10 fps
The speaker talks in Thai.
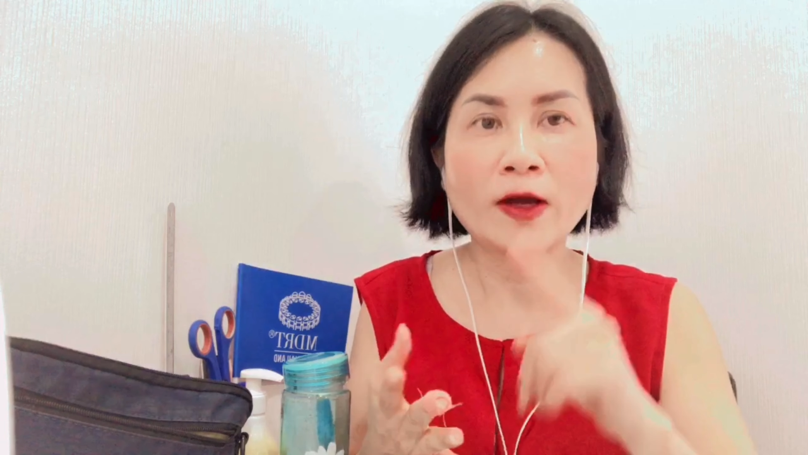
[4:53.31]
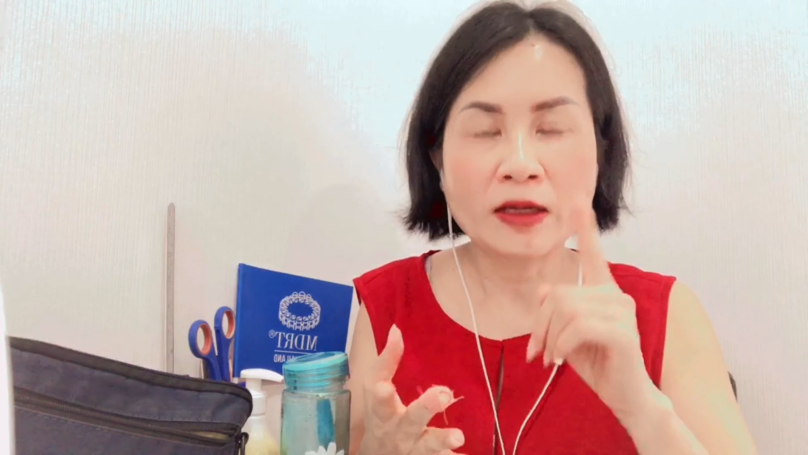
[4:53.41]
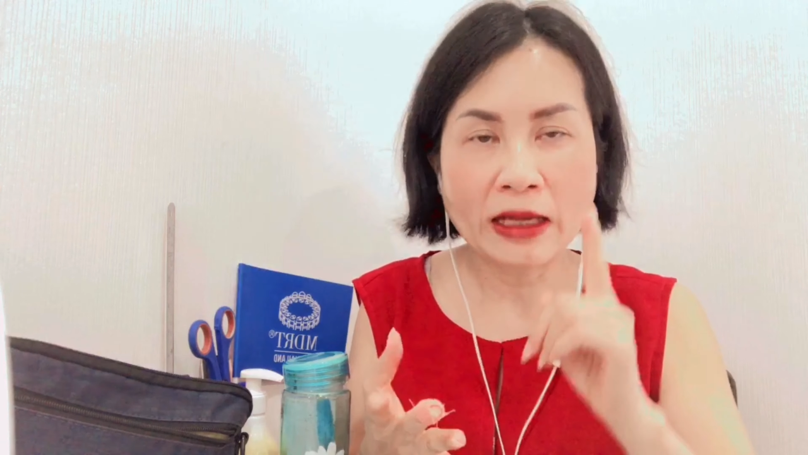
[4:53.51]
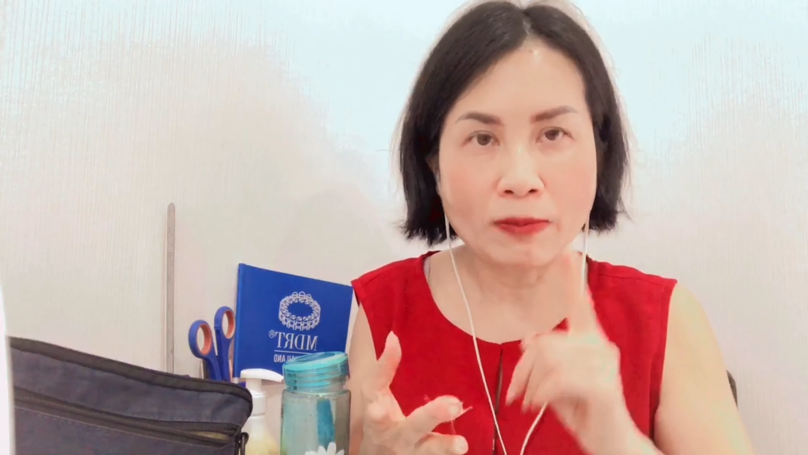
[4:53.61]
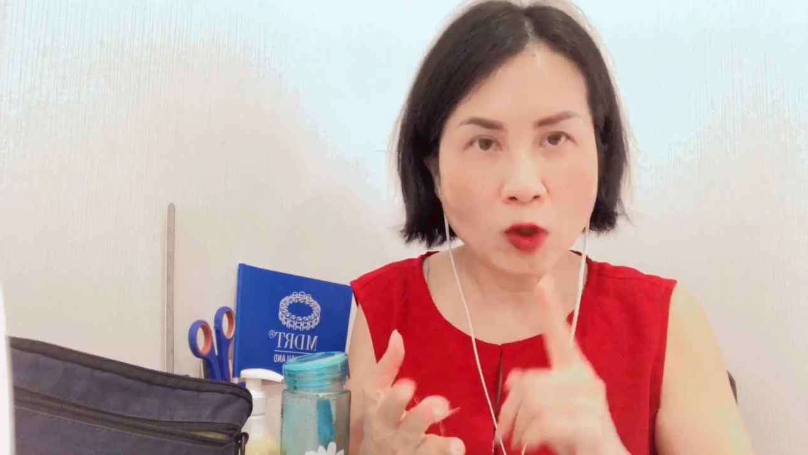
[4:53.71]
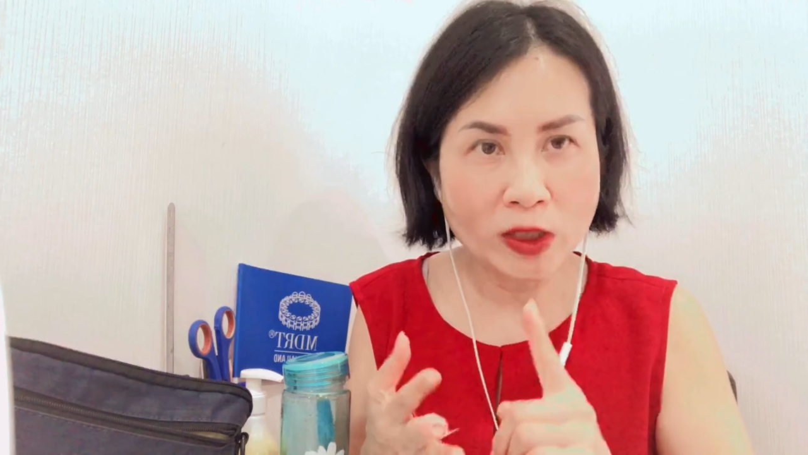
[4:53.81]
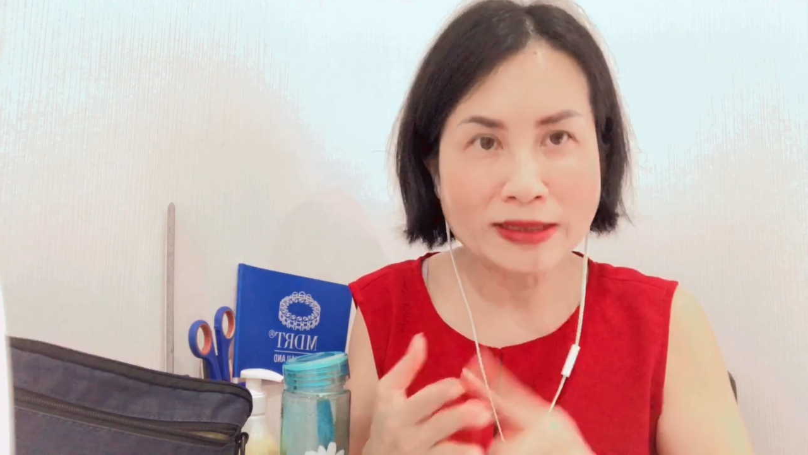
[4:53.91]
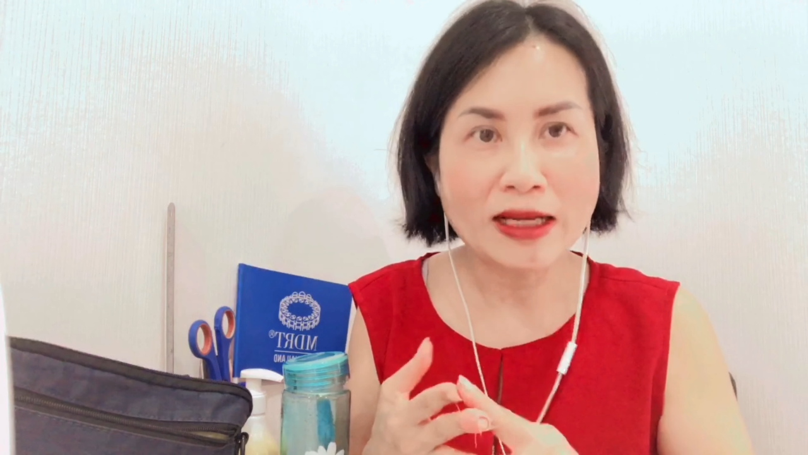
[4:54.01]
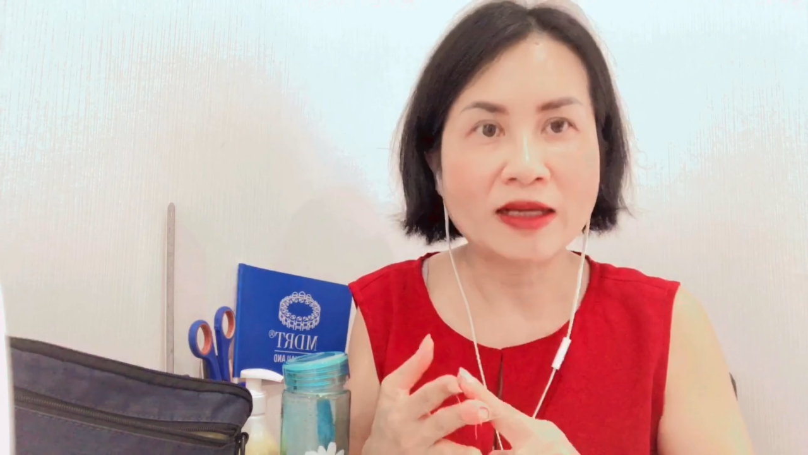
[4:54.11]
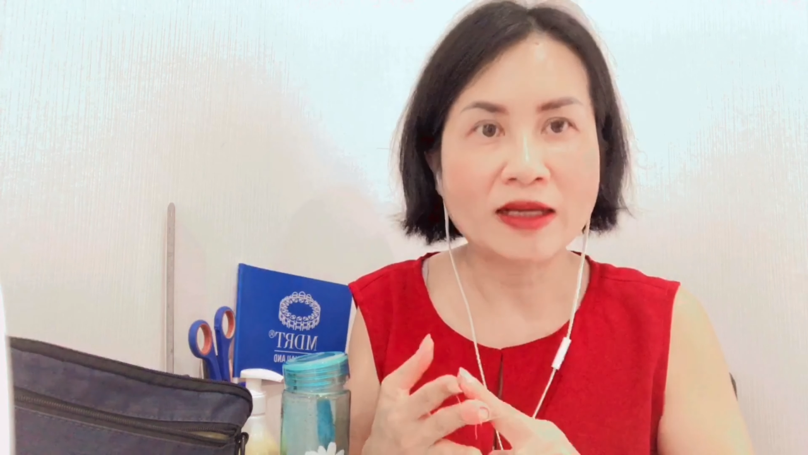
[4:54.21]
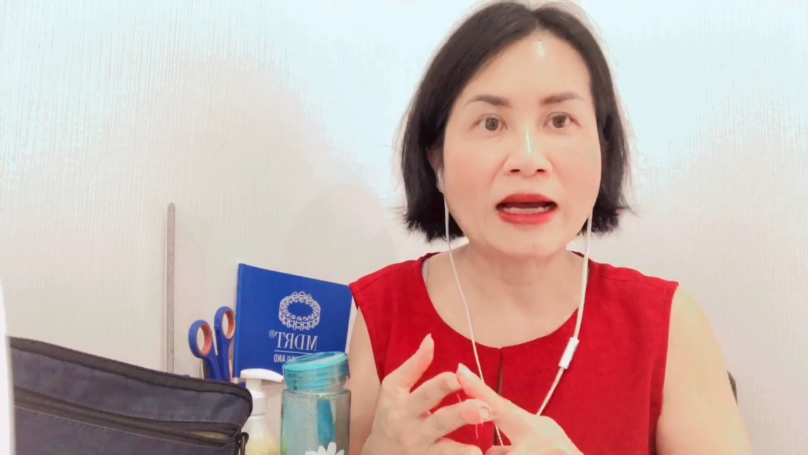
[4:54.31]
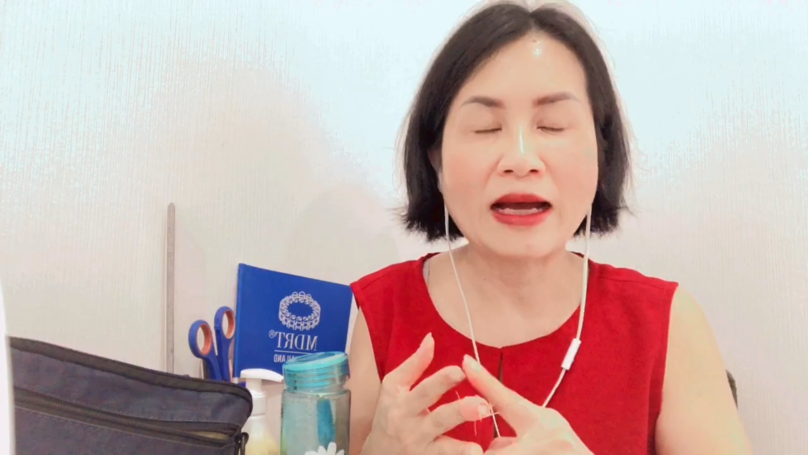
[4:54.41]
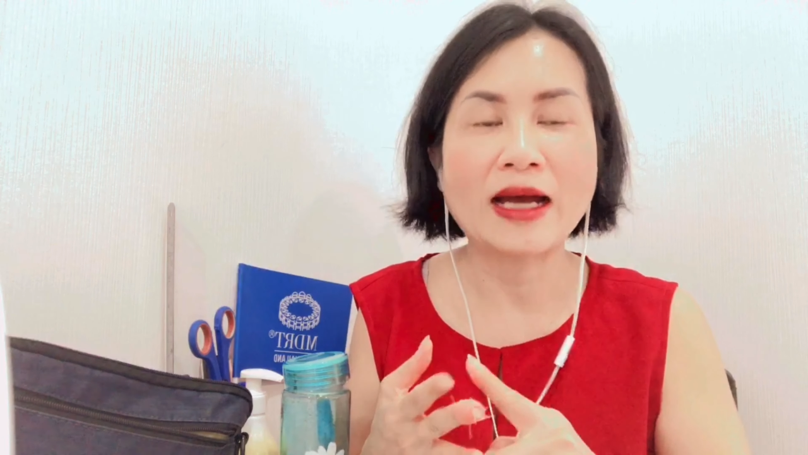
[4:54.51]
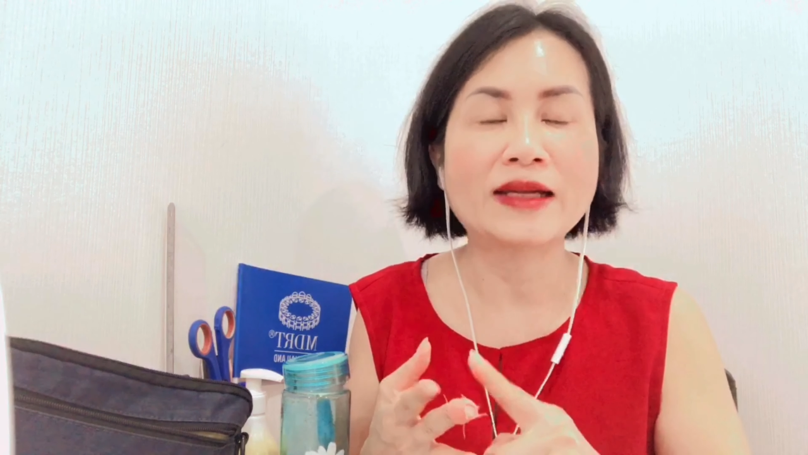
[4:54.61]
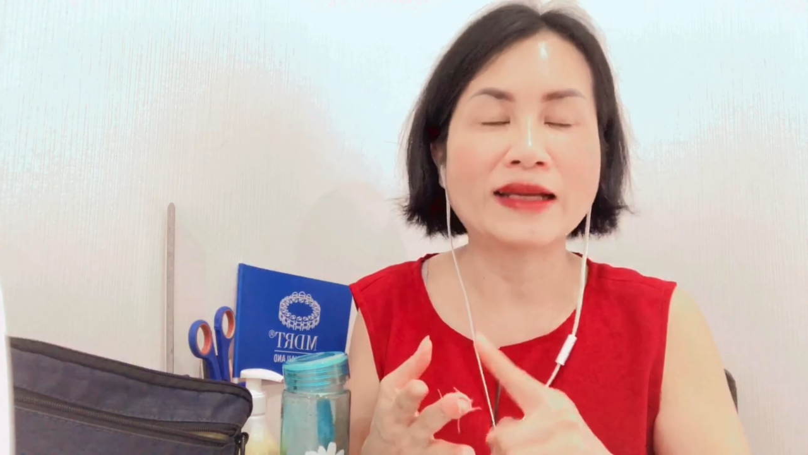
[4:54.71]
ได้บริจาคทา
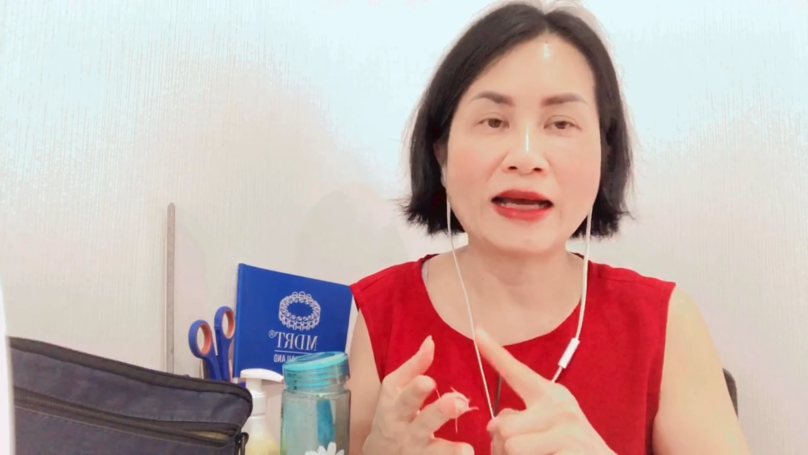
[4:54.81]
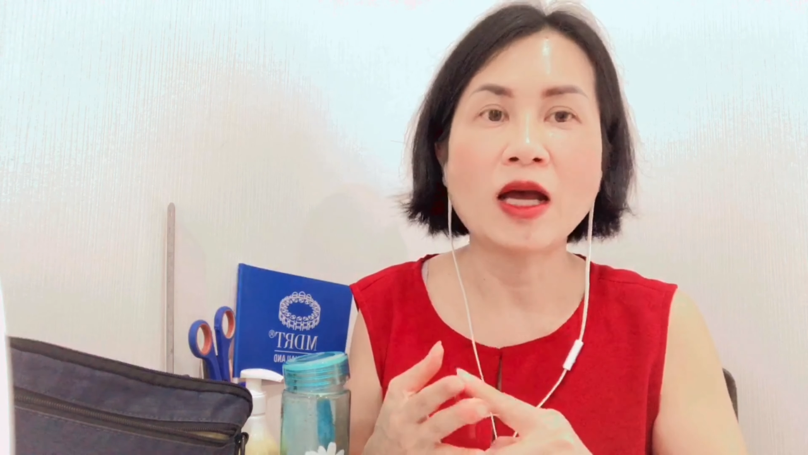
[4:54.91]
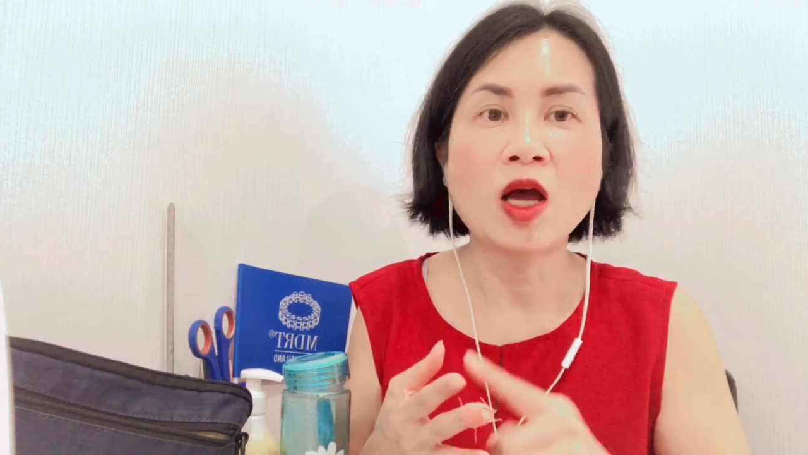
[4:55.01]
นนะคะ